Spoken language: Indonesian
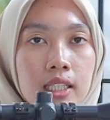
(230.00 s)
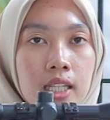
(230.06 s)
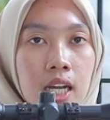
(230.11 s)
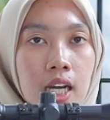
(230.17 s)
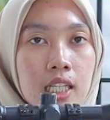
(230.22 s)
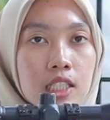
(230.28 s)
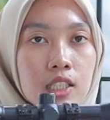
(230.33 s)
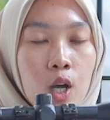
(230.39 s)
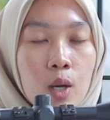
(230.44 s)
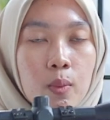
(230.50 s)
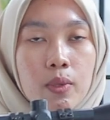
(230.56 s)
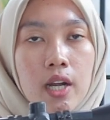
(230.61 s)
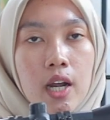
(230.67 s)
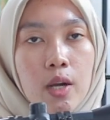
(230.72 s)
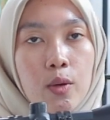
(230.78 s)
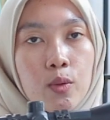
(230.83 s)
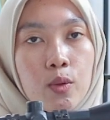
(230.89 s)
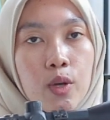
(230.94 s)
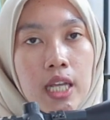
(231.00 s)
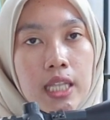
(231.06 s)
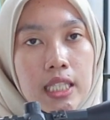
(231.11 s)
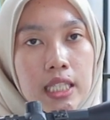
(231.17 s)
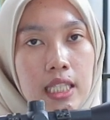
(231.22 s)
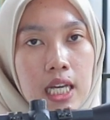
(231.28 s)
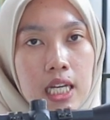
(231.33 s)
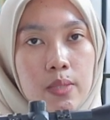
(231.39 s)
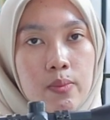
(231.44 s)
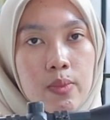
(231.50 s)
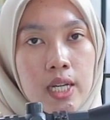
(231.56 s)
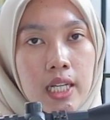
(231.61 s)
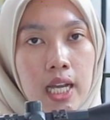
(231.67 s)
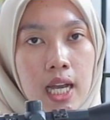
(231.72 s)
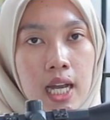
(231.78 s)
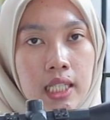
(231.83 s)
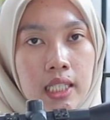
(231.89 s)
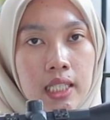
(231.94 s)
teleskop dengan ukuran
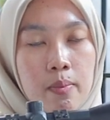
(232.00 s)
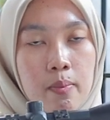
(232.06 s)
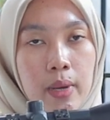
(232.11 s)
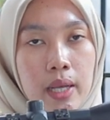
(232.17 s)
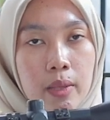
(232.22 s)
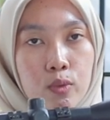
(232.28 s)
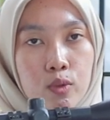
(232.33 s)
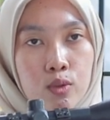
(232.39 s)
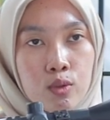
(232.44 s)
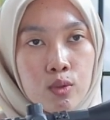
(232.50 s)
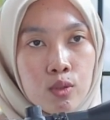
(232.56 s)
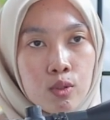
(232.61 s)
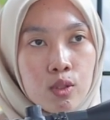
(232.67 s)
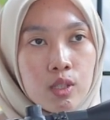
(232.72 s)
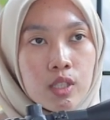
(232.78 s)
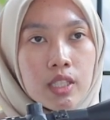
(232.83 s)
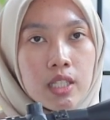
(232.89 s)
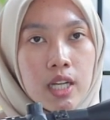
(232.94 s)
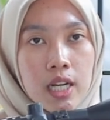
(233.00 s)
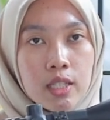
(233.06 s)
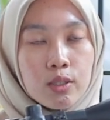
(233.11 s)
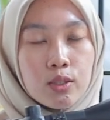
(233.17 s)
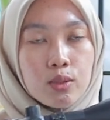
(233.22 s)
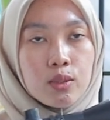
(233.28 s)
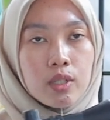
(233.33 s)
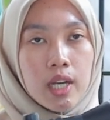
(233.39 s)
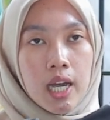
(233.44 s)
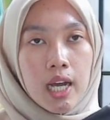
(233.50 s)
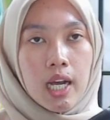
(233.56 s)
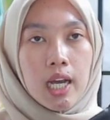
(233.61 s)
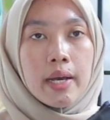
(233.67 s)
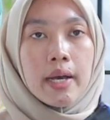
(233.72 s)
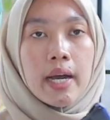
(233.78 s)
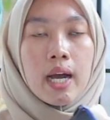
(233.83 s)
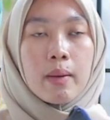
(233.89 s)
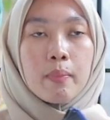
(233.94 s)
39 kali 40 dan juga
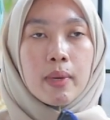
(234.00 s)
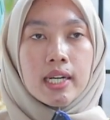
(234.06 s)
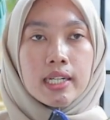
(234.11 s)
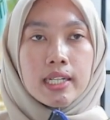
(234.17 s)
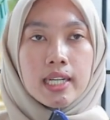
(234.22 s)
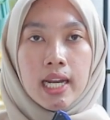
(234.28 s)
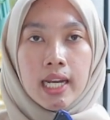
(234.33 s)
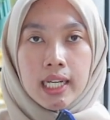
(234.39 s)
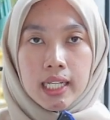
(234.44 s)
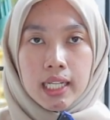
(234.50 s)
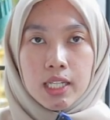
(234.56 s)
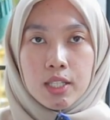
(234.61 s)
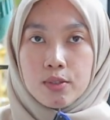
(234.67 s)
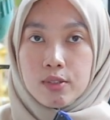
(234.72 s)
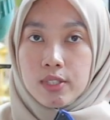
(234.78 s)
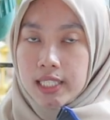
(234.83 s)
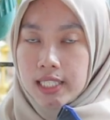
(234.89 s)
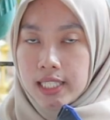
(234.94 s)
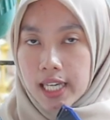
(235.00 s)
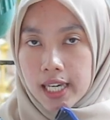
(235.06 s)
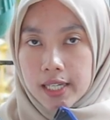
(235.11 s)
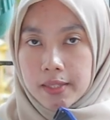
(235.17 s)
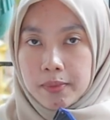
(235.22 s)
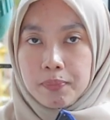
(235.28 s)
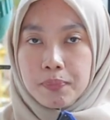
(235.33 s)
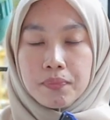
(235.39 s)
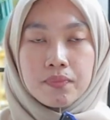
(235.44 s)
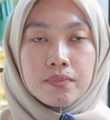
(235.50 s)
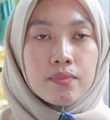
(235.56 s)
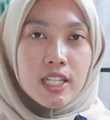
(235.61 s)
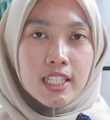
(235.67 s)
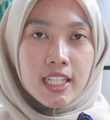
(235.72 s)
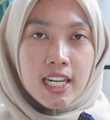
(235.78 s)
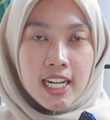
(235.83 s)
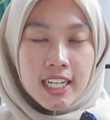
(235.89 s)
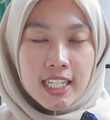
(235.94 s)
kelengkapan dari unitnya.
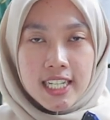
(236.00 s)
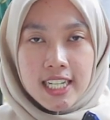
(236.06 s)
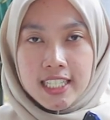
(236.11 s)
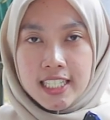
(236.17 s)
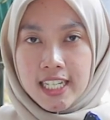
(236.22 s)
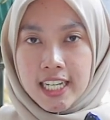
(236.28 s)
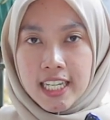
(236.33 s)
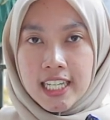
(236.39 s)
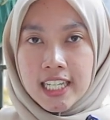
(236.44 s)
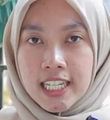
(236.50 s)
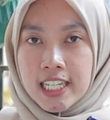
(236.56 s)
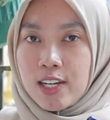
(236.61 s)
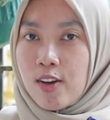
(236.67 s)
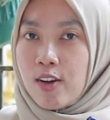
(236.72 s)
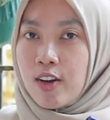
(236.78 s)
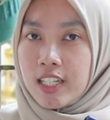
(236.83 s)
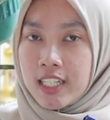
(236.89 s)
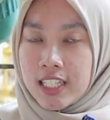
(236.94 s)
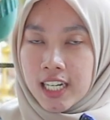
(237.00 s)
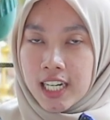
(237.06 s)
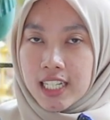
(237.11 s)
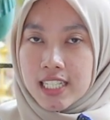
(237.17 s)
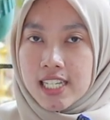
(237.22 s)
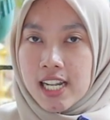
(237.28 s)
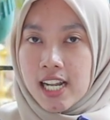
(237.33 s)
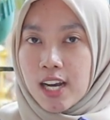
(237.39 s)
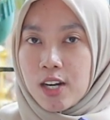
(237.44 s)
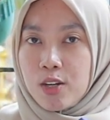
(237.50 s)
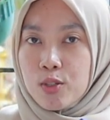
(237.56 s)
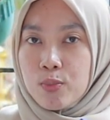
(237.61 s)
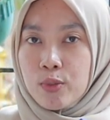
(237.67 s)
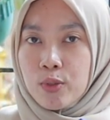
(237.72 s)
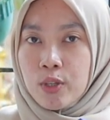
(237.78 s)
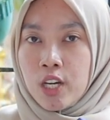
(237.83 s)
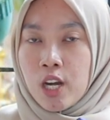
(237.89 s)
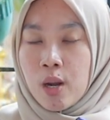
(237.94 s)
Buat kalian yang ingin order, silakan
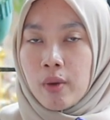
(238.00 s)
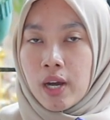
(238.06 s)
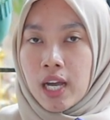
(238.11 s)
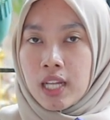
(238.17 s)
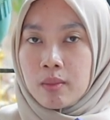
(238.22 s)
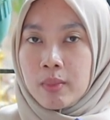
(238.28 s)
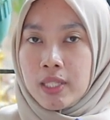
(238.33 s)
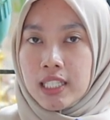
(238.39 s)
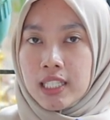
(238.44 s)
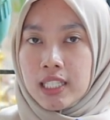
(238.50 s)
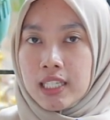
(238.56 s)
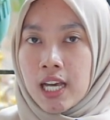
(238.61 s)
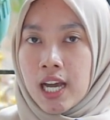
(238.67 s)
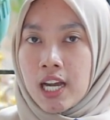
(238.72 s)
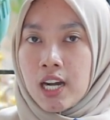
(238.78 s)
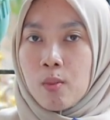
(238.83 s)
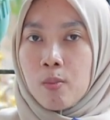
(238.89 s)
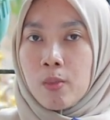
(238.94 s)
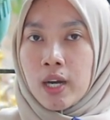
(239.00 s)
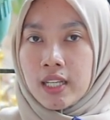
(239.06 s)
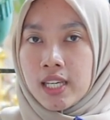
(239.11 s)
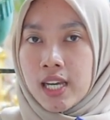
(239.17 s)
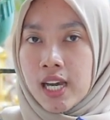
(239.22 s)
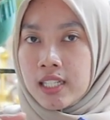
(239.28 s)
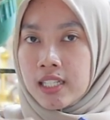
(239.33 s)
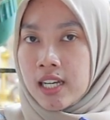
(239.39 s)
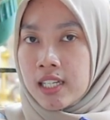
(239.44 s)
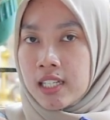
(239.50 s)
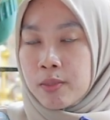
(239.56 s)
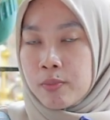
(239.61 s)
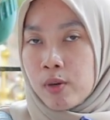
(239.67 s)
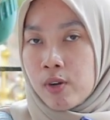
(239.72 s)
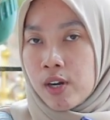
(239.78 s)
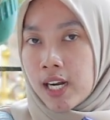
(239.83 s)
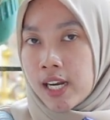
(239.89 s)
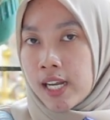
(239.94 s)
hubungi nomor admin kita, nomornya ada di
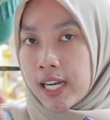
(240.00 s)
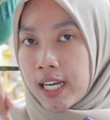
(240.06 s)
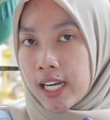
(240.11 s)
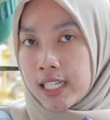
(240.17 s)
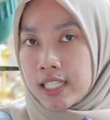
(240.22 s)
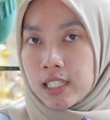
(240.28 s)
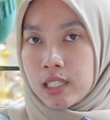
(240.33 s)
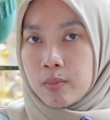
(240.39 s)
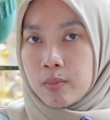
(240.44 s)
bawah layar kaca